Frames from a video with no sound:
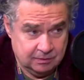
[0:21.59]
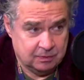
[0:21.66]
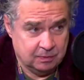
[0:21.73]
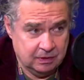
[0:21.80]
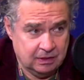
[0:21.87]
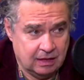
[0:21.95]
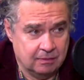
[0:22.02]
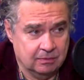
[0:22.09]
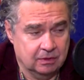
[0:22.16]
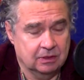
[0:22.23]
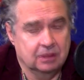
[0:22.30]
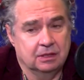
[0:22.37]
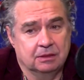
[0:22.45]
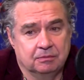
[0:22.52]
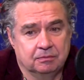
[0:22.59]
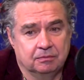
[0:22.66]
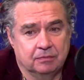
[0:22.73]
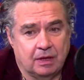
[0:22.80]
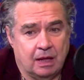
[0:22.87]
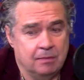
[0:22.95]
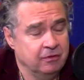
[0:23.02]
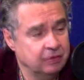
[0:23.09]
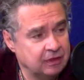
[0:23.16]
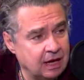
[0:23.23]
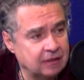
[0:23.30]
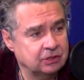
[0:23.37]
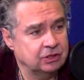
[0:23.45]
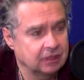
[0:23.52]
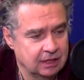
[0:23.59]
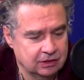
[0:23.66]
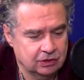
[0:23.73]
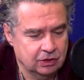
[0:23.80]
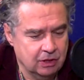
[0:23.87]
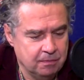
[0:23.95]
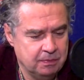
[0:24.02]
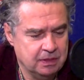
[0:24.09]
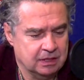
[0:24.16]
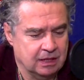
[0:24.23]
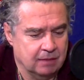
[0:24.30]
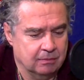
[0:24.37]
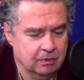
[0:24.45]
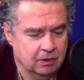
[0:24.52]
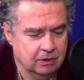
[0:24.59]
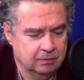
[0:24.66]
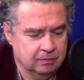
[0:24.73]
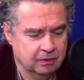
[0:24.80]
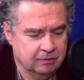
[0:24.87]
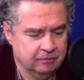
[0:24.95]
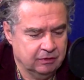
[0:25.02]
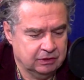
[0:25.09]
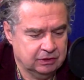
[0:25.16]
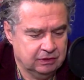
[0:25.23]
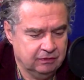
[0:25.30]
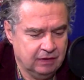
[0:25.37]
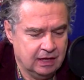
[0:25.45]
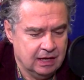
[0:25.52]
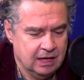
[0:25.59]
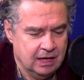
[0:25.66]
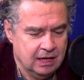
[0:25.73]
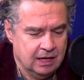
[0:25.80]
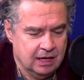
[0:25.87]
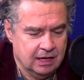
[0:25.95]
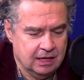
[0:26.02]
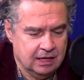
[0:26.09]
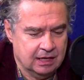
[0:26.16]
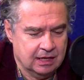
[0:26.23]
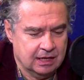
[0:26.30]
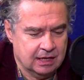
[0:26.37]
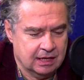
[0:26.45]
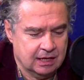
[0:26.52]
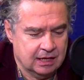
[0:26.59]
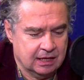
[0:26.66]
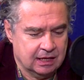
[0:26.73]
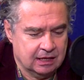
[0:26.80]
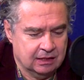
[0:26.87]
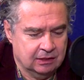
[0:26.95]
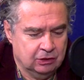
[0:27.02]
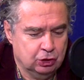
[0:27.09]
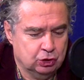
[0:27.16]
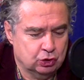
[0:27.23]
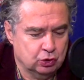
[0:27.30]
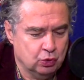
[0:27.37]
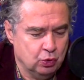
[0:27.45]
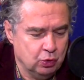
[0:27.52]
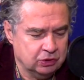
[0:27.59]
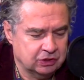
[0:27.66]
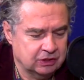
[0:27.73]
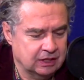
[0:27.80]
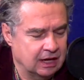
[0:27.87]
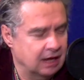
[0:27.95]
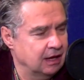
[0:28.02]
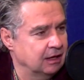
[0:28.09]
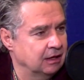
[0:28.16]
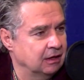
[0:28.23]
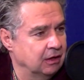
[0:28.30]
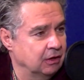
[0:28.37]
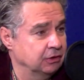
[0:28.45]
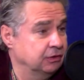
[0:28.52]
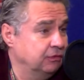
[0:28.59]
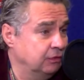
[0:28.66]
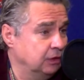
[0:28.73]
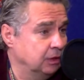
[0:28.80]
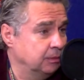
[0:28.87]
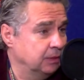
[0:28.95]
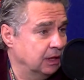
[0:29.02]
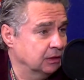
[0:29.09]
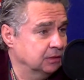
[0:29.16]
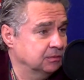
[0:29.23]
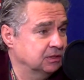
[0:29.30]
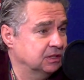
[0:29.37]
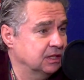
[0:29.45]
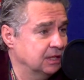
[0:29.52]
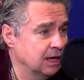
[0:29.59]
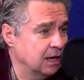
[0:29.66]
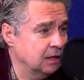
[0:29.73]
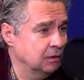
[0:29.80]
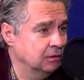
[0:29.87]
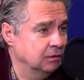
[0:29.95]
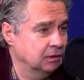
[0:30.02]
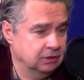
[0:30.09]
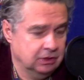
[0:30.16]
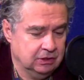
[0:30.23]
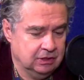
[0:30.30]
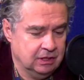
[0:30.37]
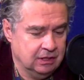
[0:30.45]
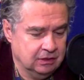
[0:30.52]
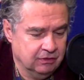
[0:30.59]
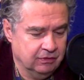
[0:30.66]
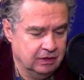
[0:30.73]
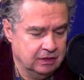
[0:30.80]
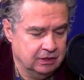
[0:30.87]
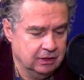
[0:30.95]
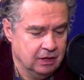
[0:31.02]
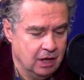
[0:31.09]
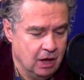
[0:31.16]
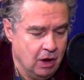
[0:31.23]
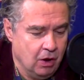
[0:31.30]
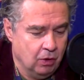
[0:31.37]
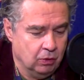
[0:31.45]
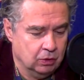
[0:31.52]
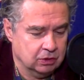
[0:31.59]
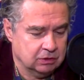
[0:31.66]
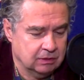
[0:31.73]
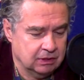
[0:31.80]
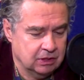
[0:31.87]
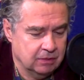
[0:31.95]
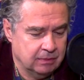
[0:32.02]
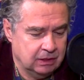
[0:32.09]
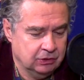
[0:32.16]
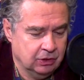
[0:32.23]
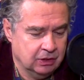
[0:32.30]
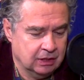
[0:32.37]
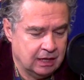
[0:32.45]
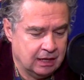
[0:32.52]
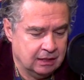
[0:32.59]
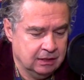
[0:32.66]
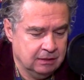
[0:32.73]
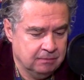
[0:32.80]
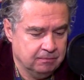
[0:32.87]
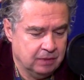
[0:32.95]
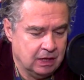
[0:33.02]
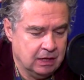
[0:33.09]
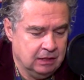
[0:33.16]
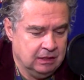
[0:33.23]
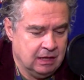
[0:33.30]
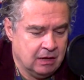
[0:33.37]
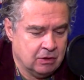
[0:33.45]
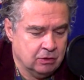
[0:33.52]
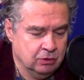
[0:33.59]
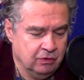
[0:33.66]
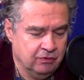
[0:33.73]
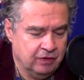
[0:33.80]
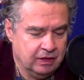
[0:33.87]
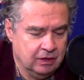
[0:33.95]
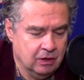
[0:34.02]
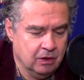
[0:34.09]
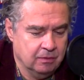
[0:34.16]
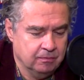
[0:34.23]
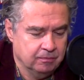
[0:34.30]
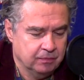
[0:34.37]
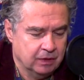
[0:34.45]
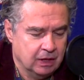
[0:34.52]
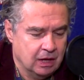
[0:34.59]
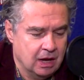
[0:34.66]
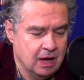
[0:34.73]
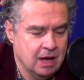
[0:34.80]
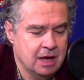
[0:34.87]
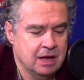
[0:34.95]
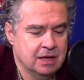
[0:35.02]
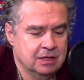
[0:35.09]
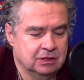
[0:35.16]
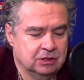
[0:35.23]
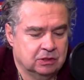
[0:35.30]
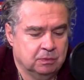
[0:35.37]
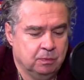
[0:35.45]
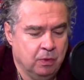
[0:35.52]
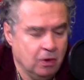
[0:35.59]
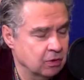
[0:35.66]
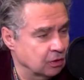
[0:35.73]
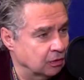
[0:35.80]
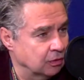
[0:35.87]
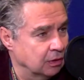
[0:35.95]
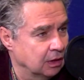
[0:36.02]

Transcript: spytam, albo wyjaśnię, dlaczego pytam, bo, bo właściwie e, dyskusja o tym filmie, o tym serialu, o tej telenoweli urosła niemal do rangi narodowego e, sporu.